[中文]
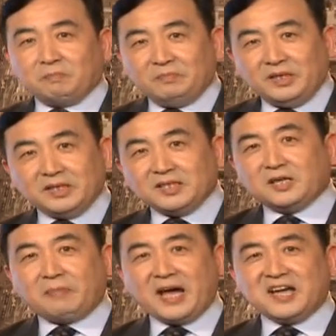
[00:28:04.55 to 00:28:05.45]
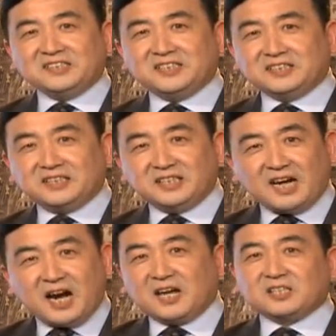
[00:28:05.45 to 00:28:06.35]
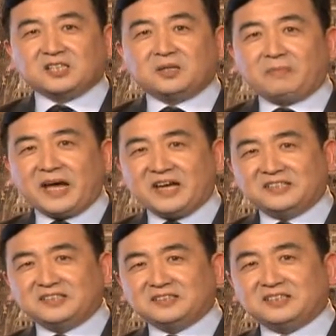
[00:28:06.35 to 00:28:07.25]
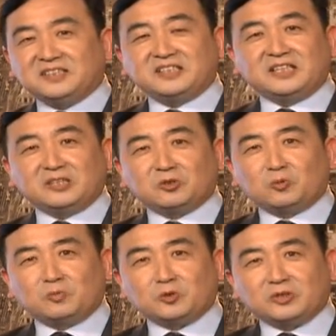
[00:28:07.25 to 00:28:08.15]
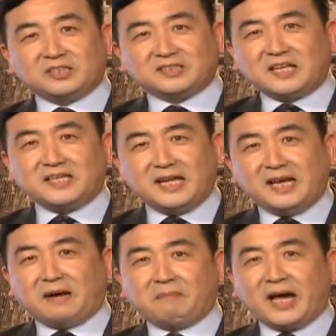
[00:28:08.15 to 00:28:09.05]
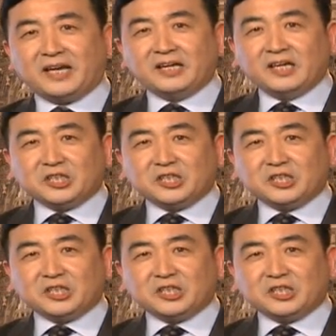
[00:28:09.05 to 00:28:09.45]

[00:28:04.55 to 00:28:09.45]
一课拍案惊奇，二课拍案惊奇，也就是我们说的三言两拍，